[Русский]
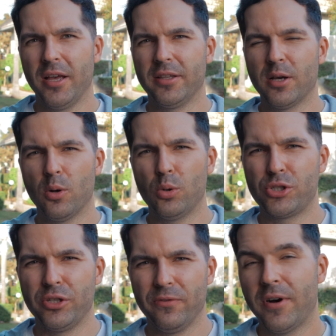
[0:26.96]
это
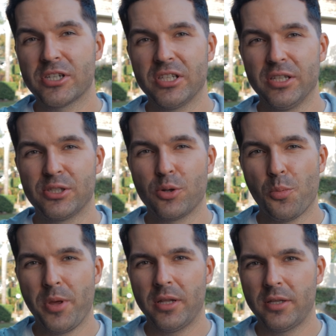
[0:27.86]
очень важный
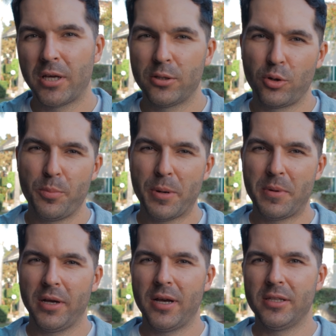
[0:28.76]
инструмент, который
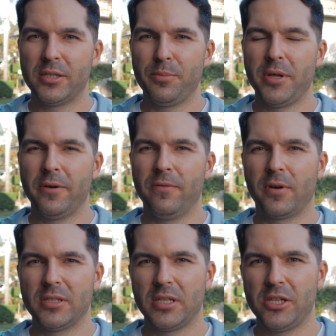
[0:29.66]
помогает тебе в
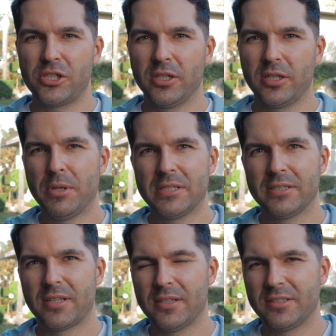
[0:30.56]
различных
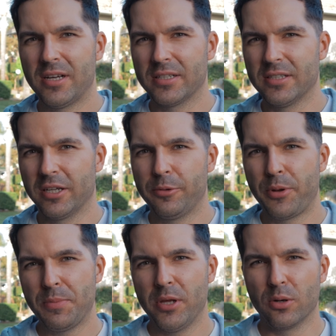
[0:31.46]
бизнес-транзакциях. К
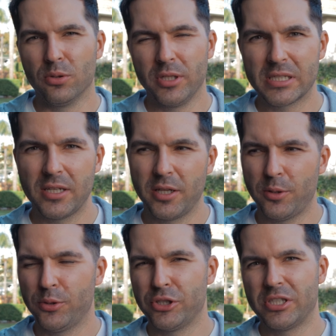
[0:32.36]
примеру, если ты
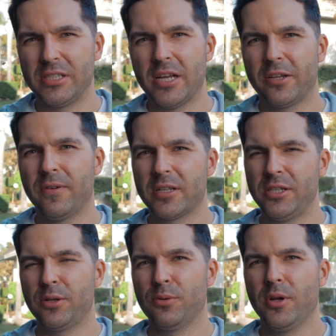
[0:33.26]
хочешь снять
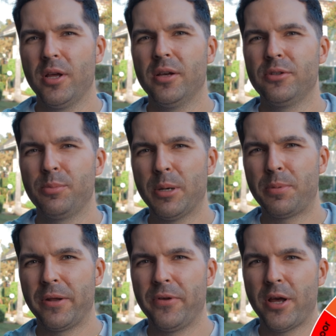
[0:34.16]
квартиру, тебя
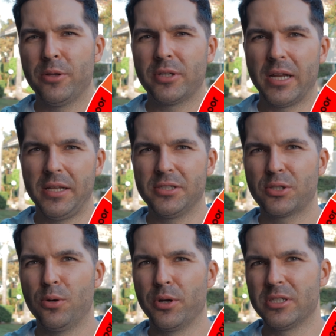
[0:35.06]
проверяют
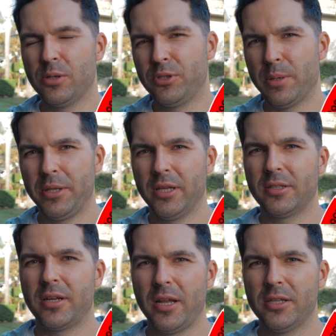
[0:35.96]
кредит-скор. Если у тебя
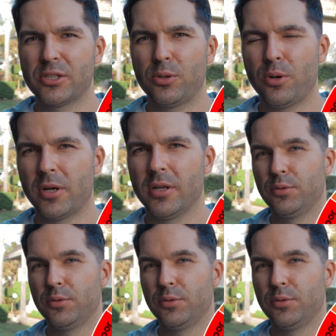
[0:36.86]
нет кредит-скора,